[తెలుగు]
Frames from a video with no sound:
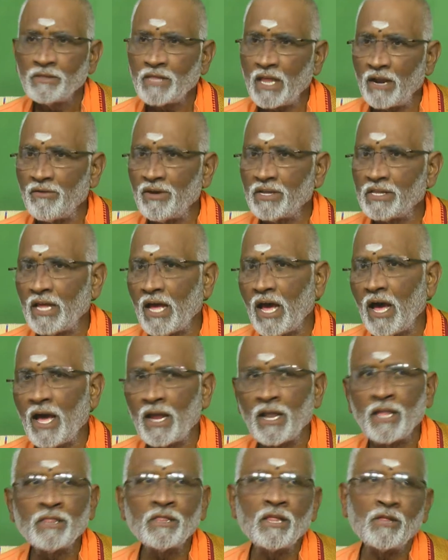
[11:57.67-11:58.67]
తర్వాత
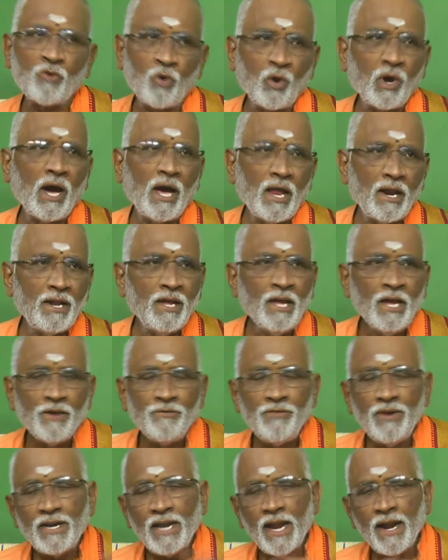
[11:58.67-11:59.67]
ఆనంద దుఃఖాలని
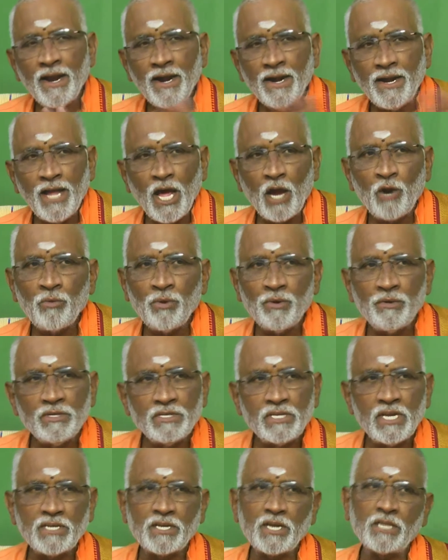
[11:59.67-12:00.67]
వీటన్నింటినీ
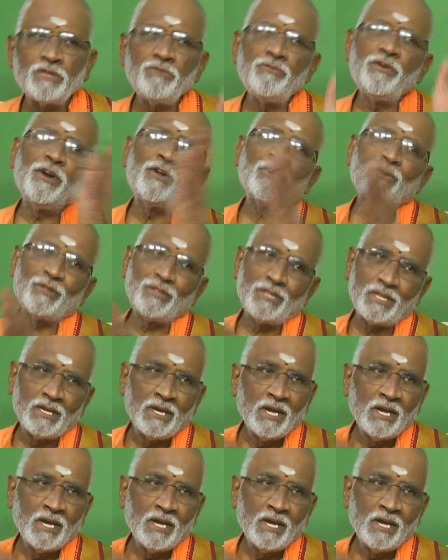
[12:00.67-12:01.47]
అనుభవించే శక్తి వీడికి ఉంది